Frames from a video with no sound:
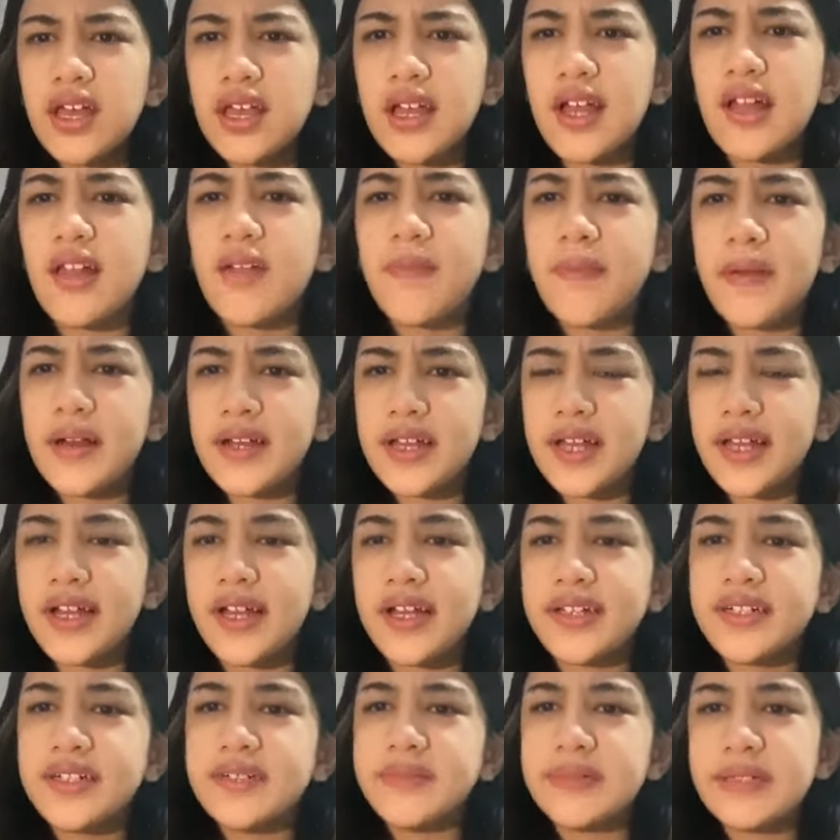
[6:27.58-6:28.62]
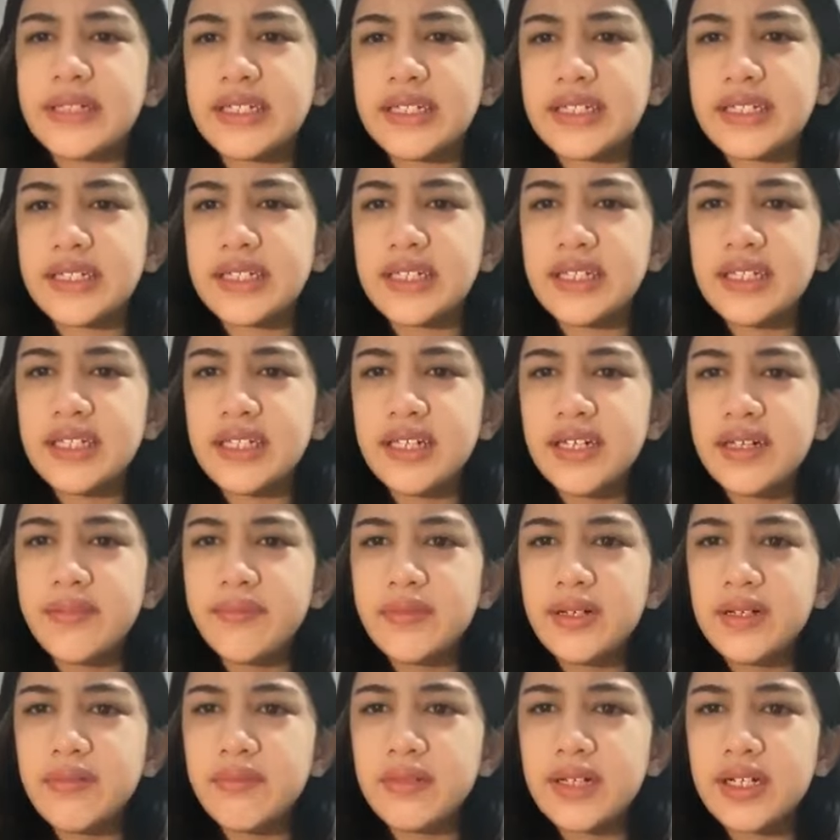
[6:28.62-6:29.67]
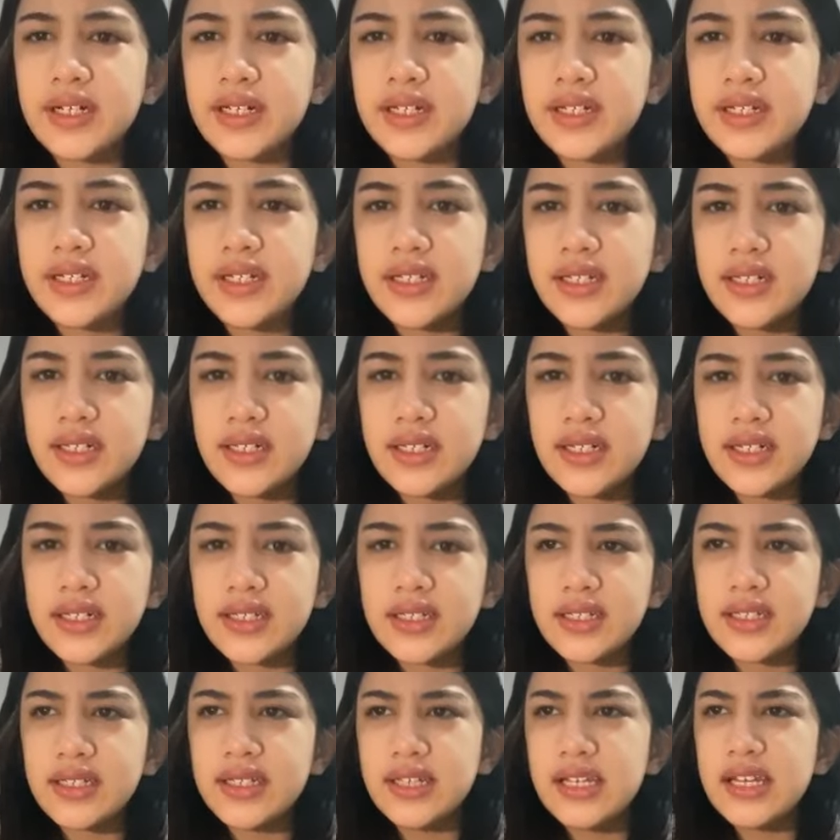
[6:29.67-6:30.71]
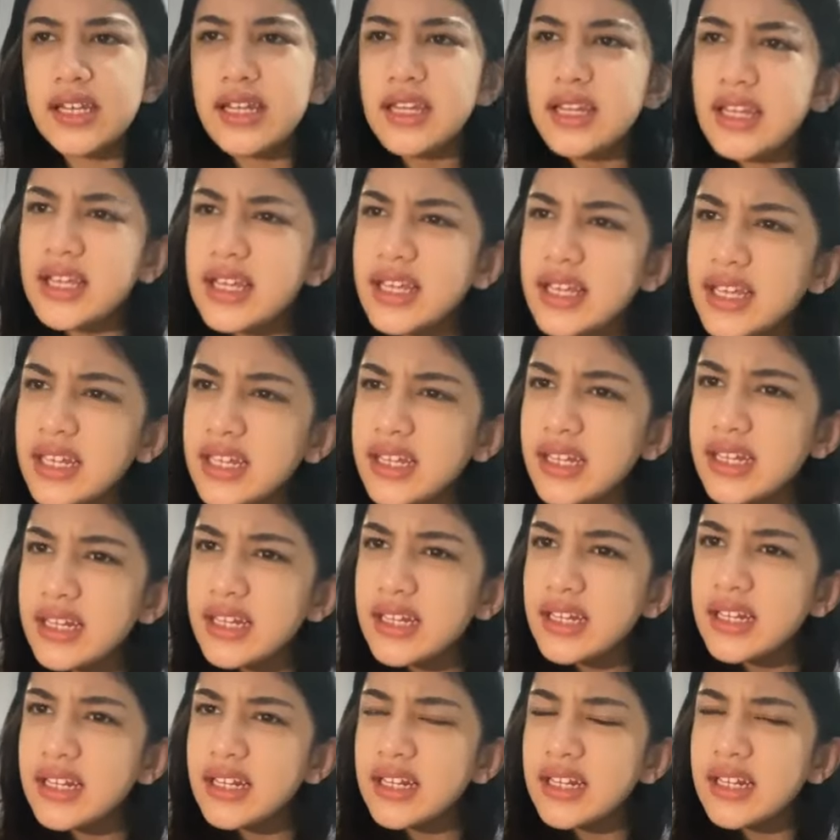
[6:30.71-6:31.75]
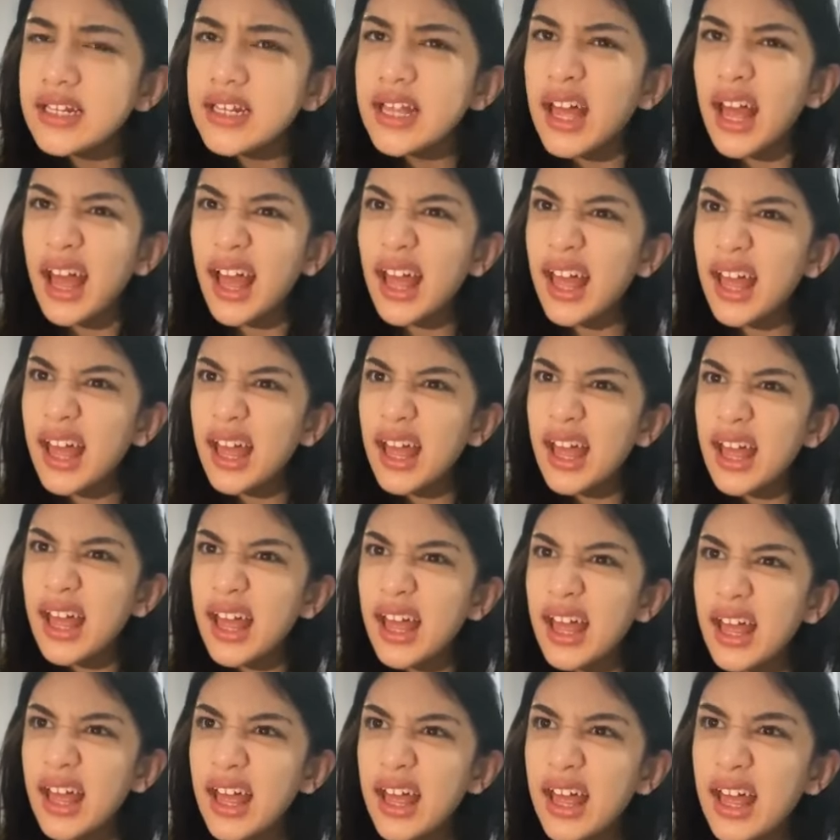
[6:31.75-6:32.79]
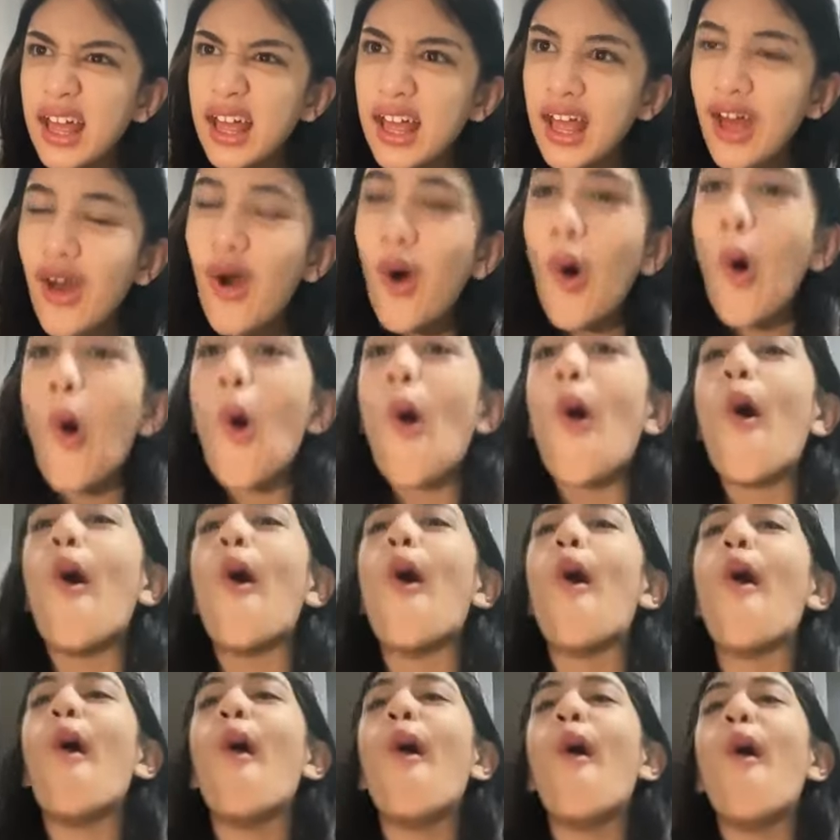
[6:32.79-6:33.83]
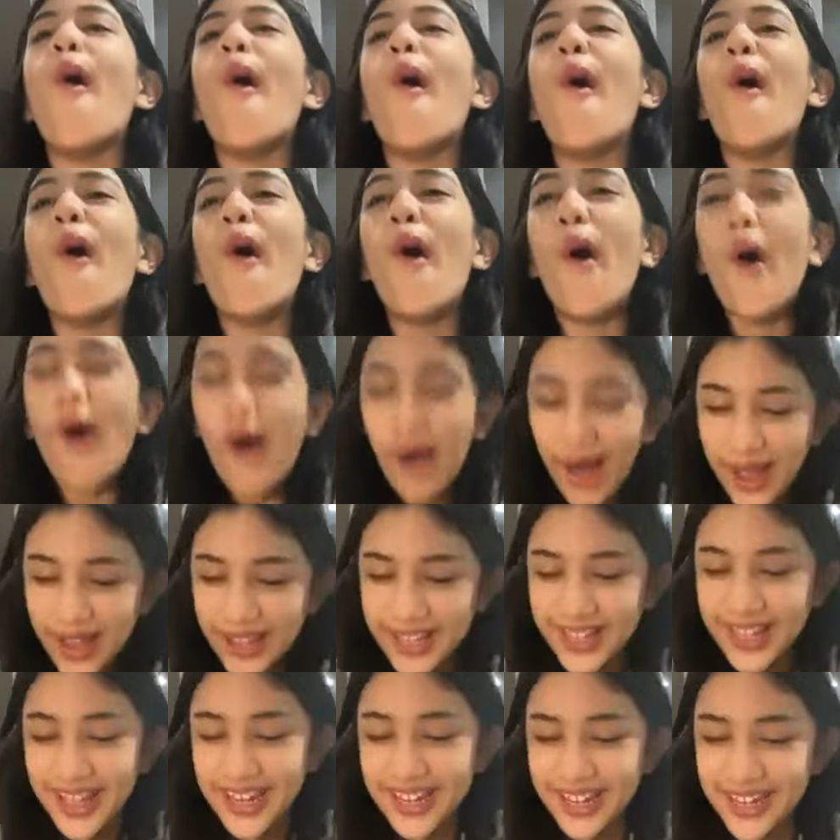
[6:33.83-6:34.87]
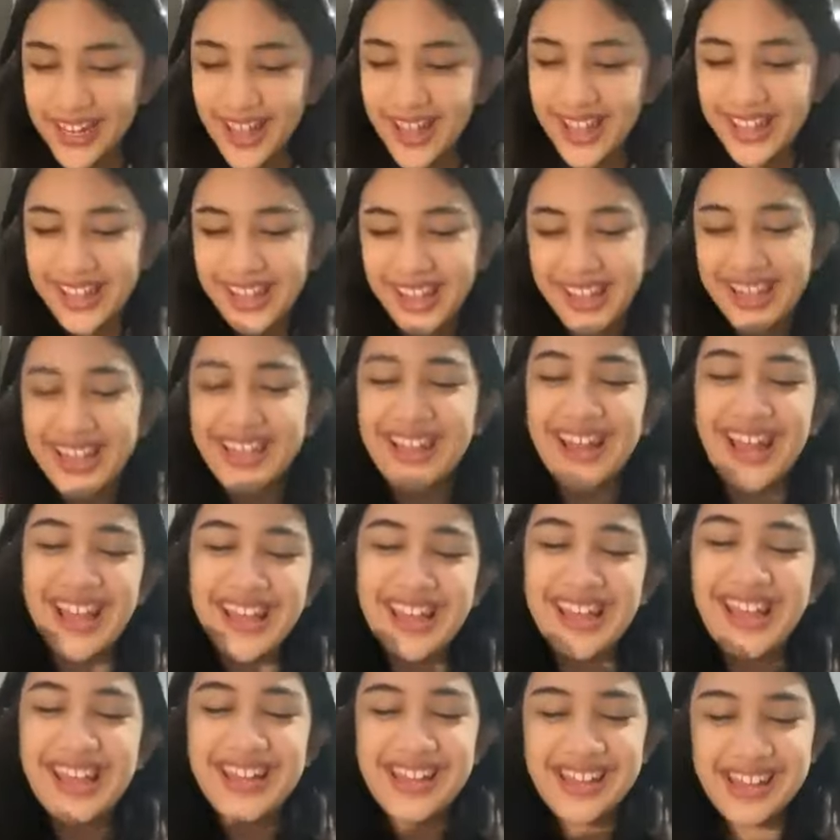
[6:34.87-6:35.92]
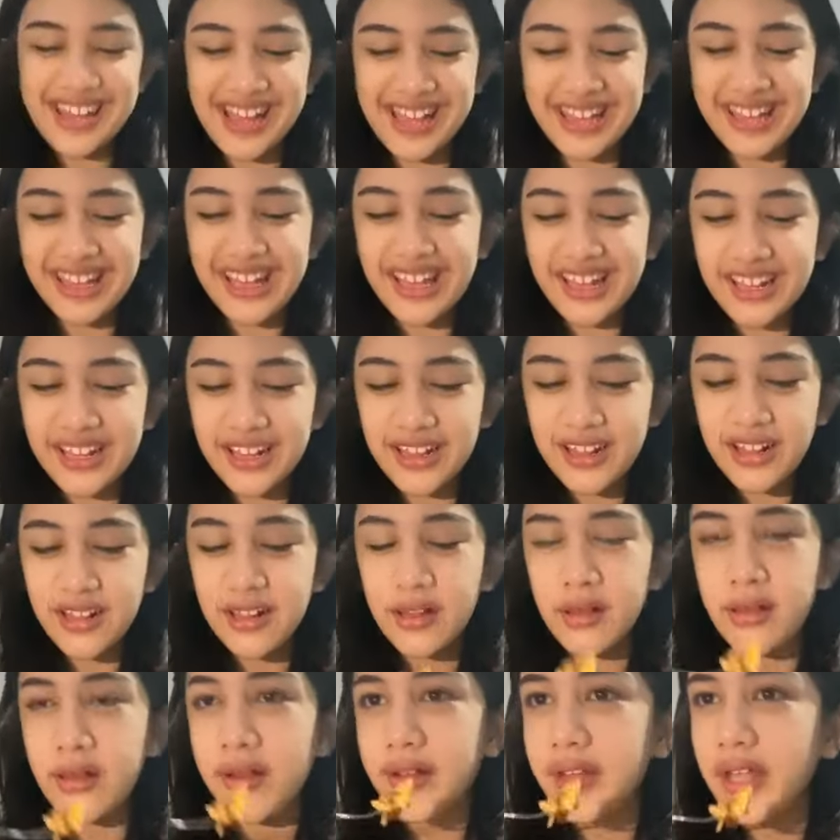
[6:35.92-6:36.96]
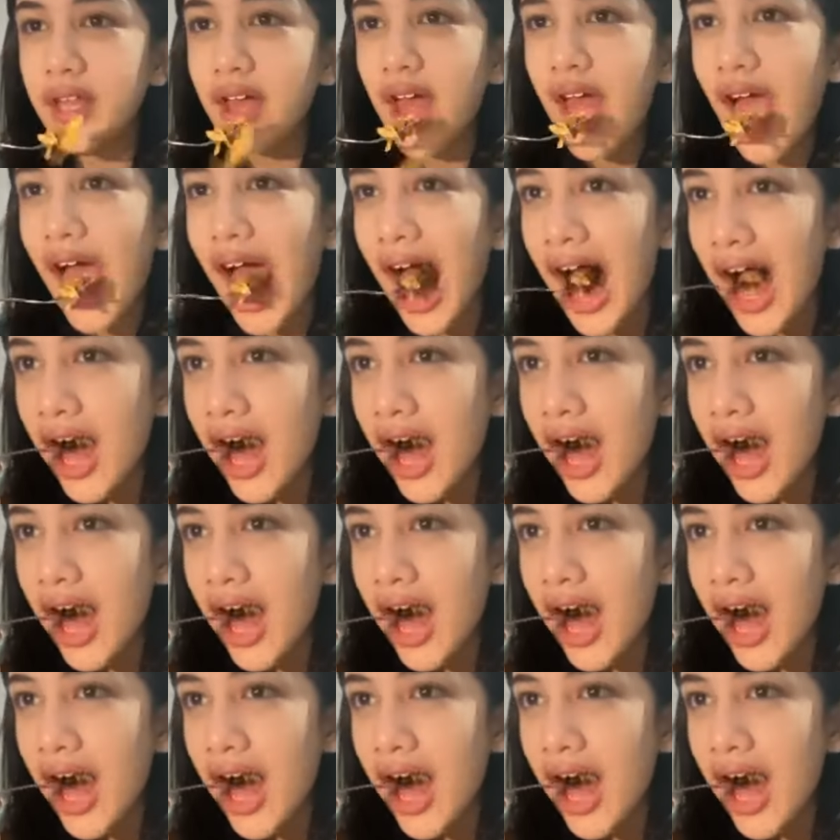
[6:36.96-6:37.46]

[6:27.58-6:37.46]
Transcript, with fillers: kalau pakai kacamatanya emang makanannya nggak dingin Hah? Oh, I get it, I get it, I get it, I get it. Soalnya,